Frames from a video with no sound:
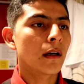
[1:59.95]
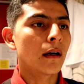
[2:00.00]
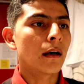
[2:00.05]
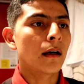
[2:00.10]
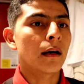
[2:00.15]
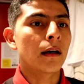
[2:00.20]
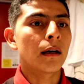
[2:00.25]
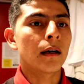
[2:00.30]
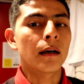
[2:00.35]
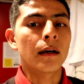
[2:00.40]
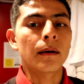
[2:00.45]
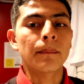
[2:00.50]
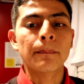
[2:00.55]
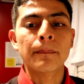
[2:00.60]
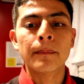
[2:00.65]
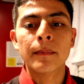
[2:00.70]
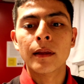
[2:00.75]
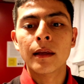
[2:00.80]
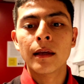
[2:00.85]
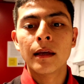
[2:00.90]
Ah,
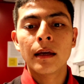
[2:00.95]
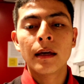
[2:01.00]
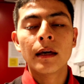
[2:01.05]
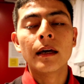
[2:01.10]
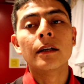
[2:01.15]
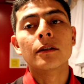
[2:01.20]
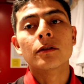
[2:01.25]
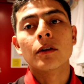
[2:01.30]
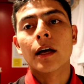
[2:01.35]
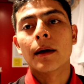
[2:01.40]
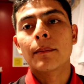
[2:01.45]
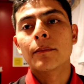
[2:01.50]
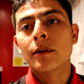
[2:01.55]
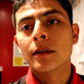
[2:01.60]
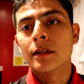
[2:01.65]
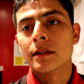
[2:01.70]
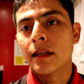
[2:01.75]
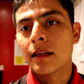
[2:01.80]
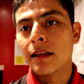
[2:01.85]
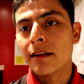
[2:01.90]
esos
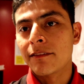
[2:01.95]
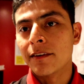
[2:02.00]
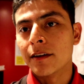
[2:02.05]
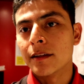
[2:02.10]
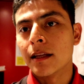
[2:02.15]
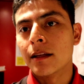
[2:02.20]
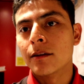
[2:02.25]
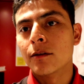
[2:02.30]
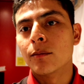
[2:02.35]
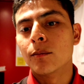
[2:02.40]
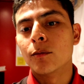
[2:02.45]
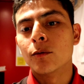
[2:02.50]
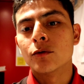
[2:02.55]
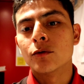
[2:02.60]
cambios están afectando